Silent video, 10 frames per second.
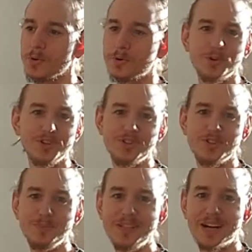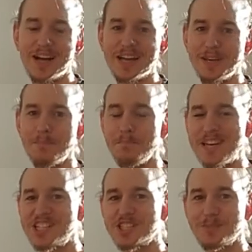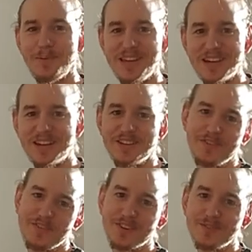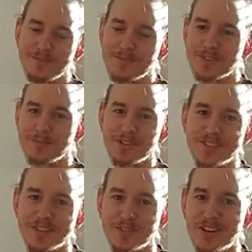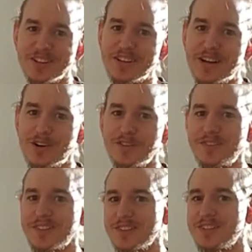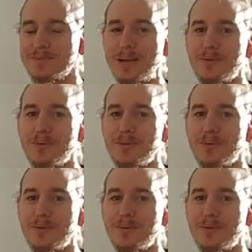und mir ein Matched Pair von Prozessoren gekauft. Das sind zwei